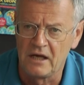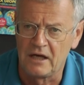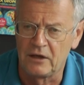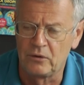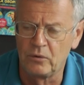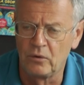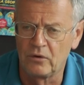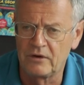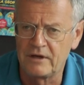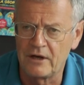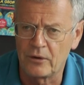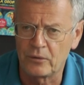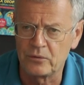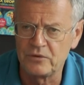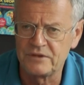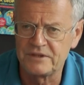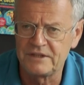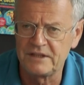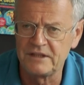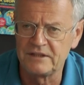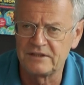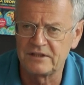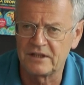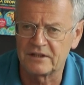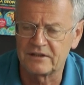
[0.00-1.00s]
Et donc la
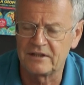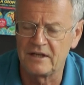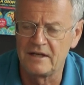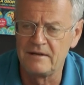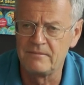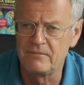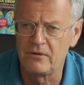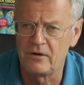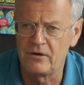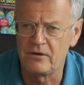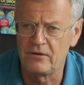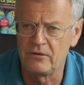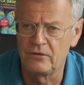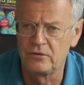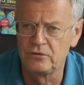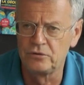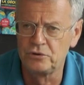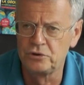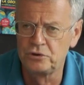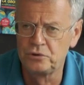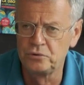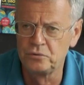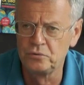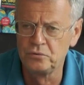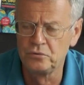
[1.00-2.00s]
Russie, certainement, euh,
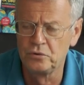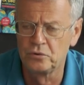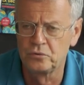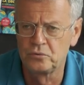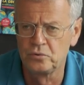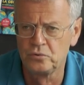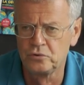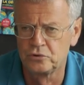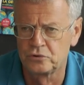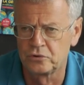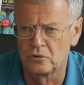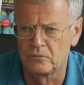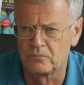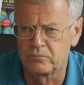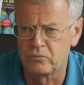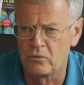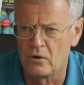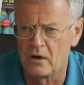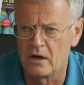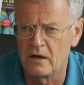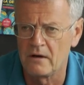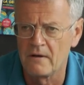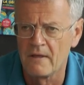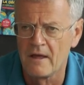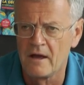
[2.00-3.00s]
joue de tout son
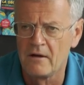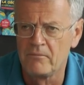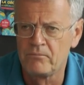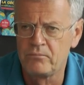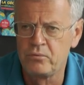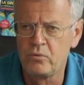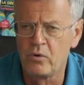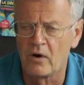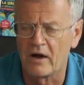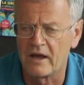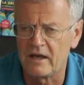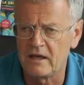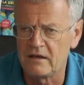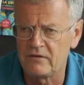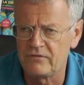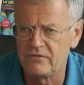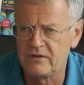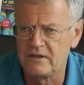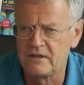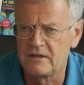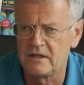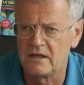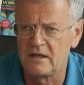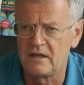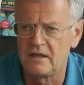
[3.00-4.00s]
poids pour
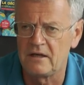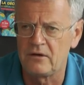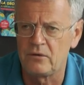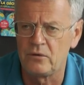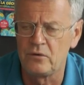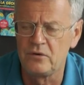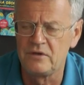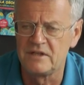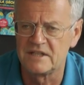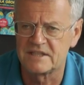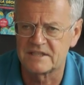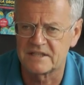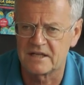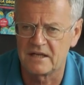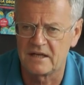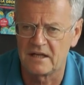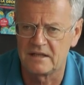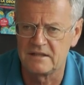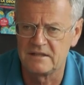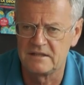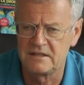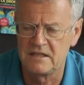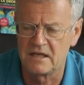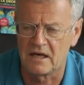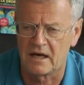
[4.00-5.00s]
éviter une
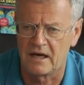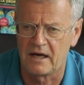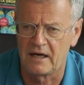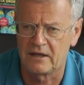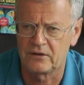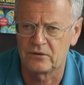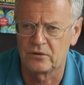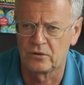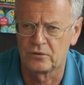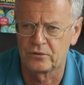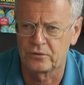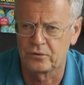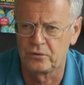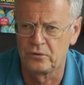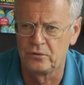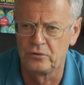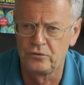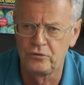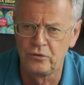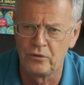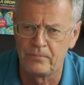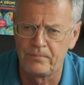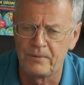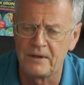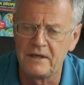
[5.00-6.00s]
escalade directe entre
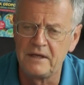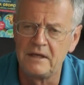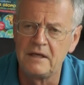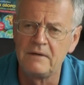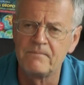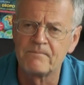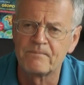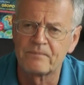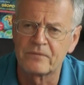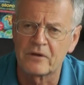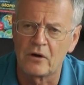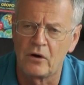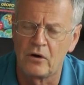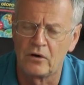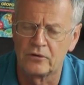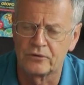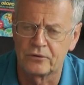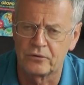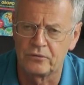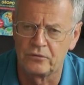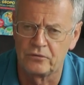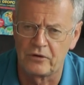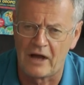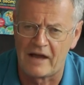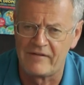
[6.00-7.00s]
deux pays
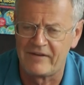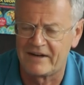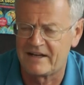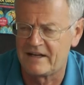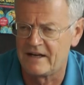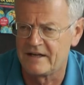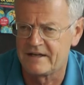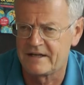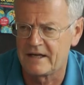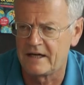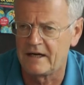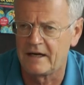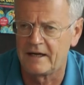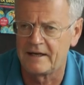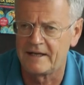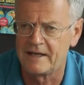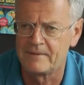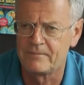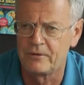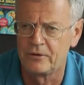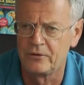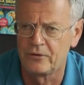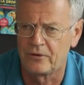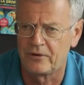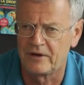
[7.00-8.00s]
avec lesquels elle a des
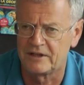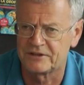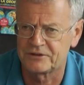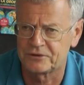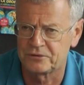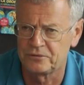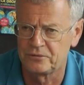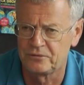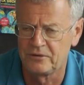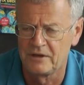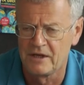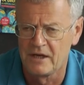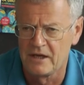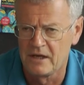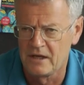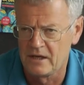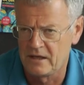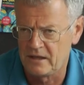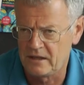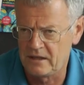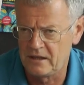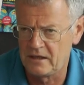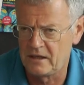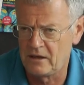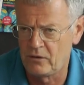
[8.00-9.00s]
bonnes relations.
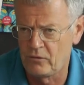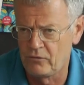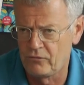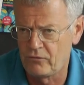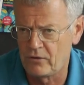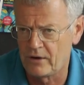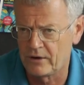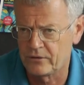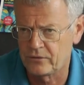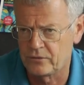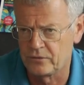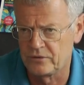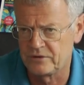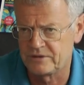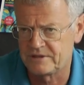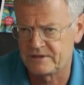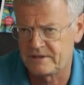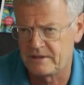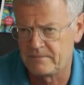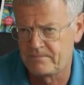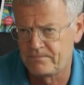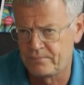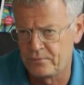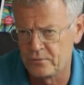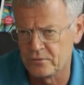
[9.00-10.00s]
Et là, on voit que
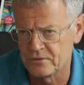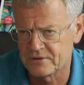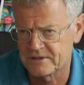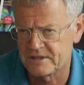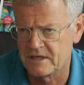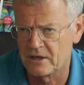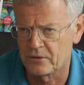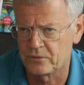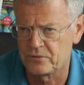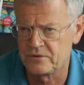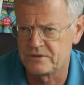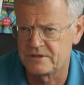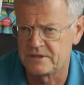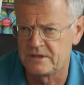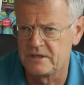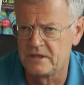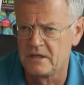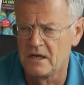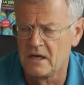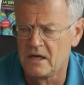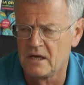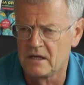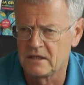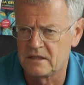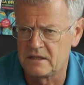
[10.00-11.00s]
c'est plus la
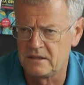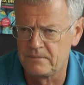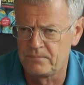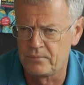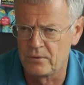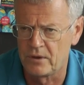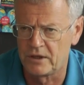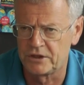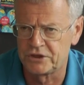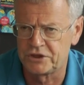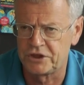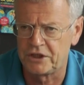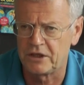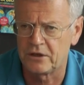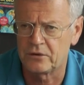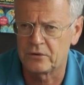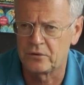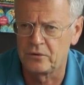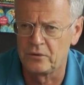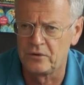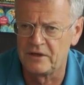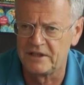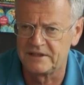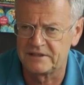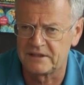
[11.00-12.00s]
Russie qui peut agir
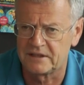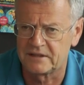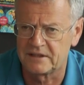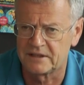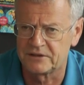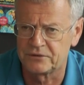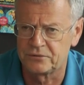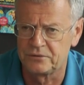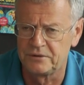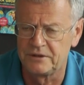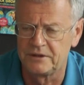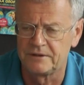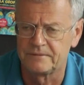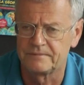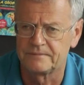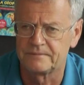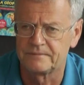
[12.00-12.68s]
que les États-Unis.